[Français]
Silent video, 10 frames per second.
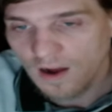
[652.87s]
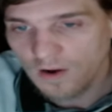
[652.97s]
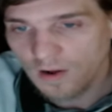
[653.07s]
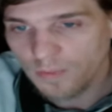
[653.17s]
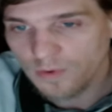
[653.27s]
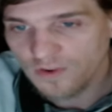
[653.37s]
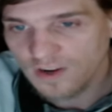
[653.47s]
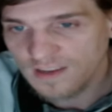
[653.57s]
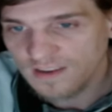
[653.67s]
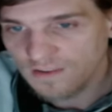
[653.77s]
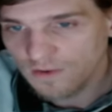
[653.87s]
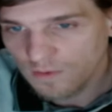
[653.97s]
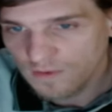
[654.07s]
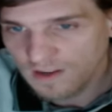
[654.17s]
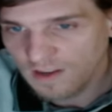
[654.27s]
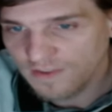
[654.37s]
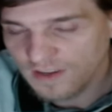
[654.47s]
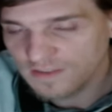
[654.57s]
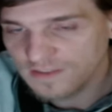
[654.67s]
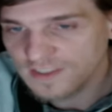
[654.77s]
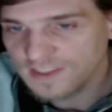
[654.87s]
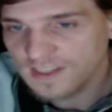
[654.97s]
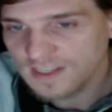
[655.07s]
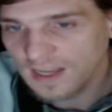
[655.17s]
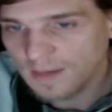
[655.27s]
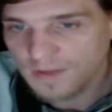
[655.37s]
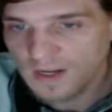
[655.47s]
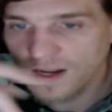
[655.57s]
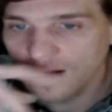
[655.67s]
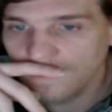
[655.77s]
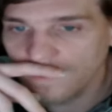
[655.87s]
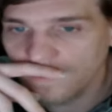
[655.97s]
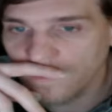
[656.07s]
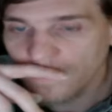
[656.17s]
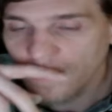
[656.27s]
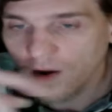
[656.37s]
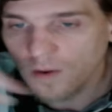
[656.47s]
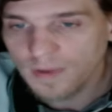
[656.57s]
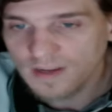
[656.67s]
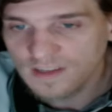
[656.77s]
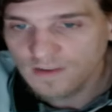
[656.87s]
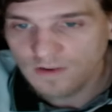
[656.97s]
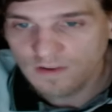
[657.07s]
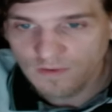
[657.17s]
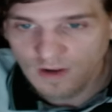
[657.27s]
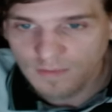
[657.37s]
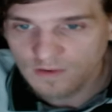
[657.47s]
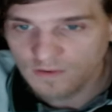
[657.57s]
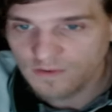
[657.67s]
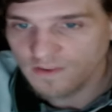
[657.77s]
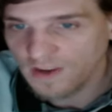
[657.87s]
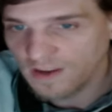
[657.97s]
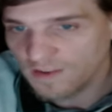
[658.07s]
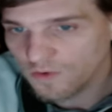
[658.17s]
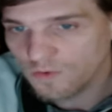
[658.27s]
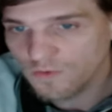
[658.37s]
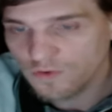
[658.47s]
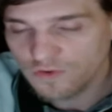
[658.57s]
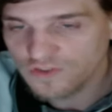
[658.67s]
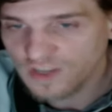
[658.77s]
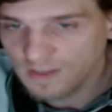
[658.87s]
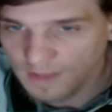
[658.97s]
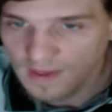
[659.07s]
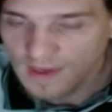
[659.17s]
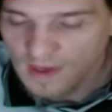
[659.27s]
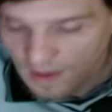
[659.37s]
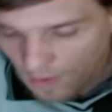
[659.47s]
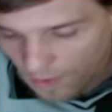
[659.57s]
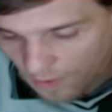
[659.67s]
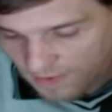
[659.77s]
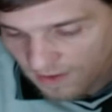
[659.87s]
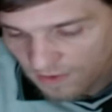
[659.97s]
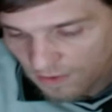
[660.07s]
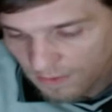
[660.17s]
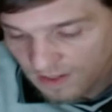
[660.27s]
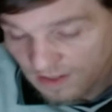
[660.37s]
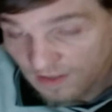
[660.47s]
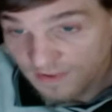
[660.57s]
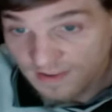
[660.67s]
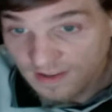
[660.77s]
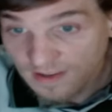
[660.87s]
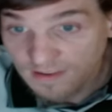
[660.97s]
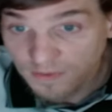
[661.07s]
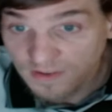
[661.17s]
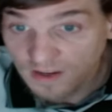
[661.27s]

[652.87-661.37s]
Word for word: alors, posant la question, ça les fait réfléchir et après, euh, en partie, ils vont admettre que vous avez raison, ils vont changer, mais euh, ça reste quand même très difficile et c'est